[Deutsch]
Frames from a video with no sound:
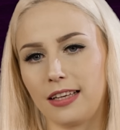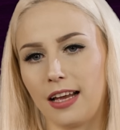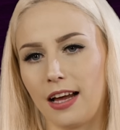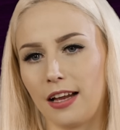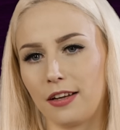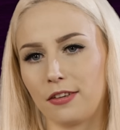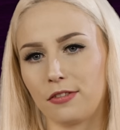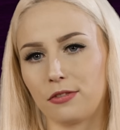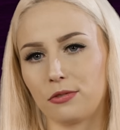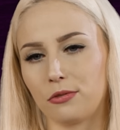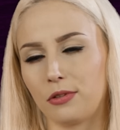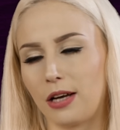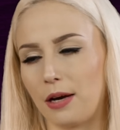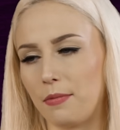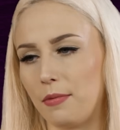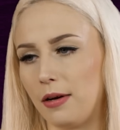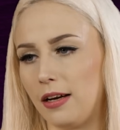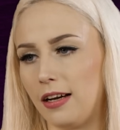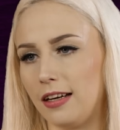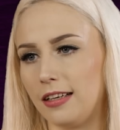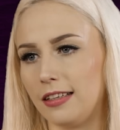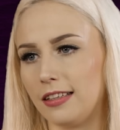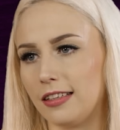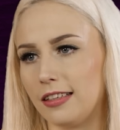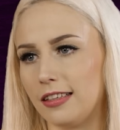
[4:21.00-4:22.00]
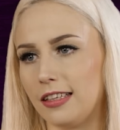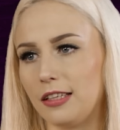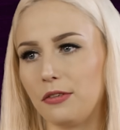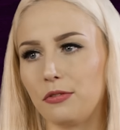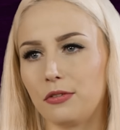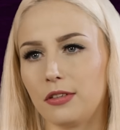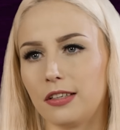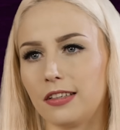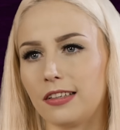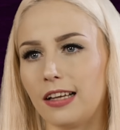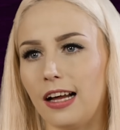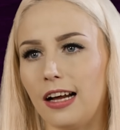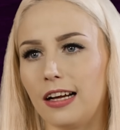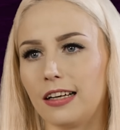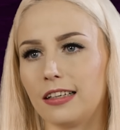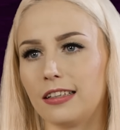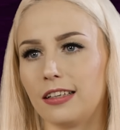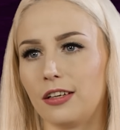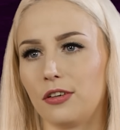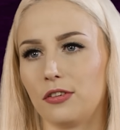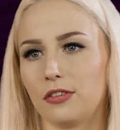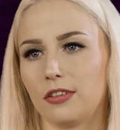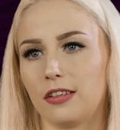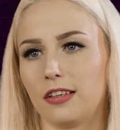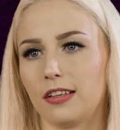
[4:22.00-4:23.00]
Dazu kann man eigentlich nicht viel
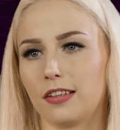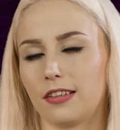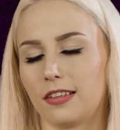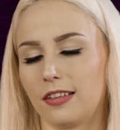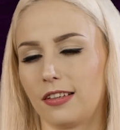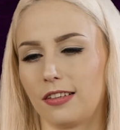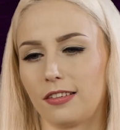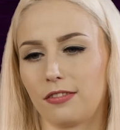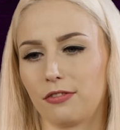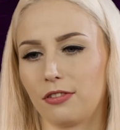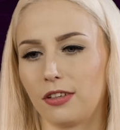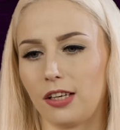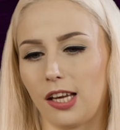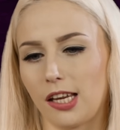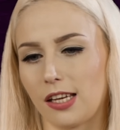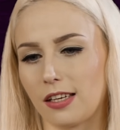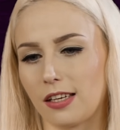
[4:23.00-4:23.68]
sagen, außer dass das, finde